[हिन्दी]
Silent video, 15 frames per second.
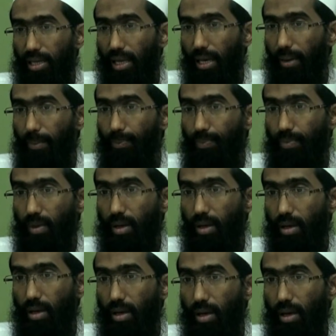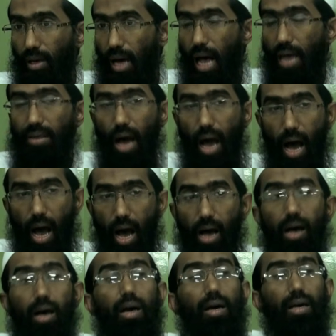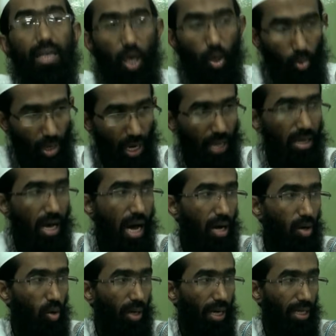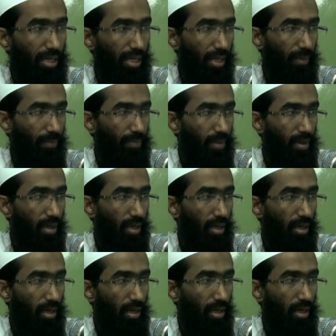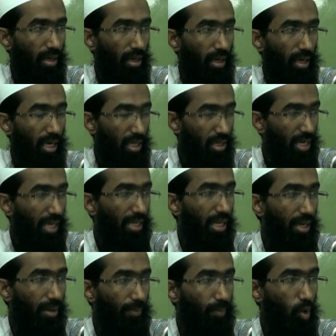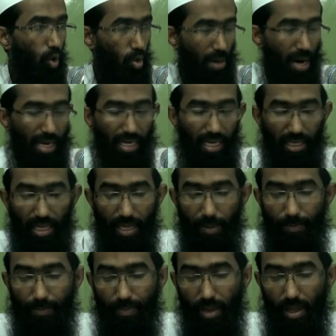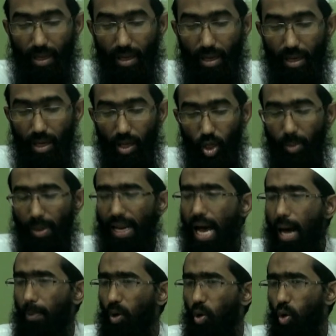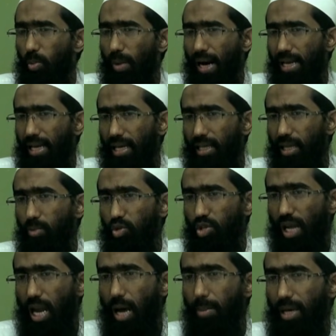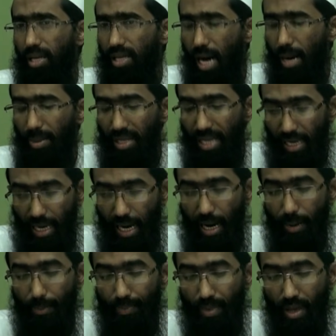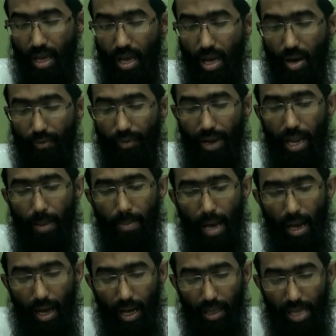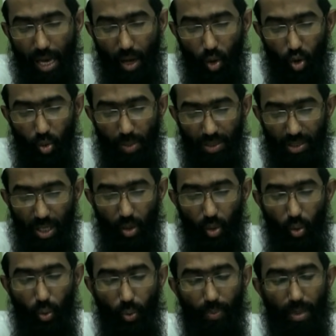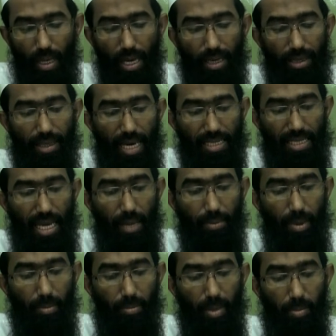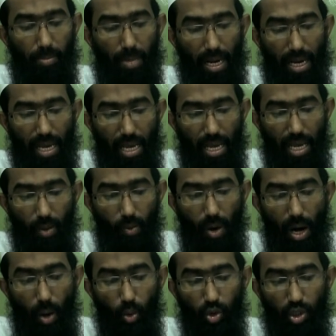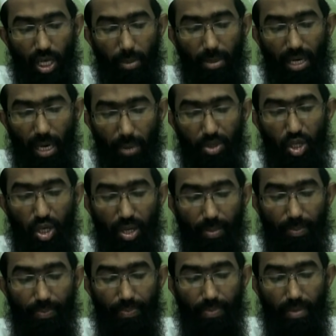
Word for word: कहते हैं अबहा यौमलबहा को कहते हैं ईद का दिन क़ुरबानी का दिन तो मैंने आपको क़ुरबानी के दिन मुसल्ला में ईदगाह में देखा फ़लम कदा खुतबत हो नज़ल मम्बरी ही व उथिय कबशिन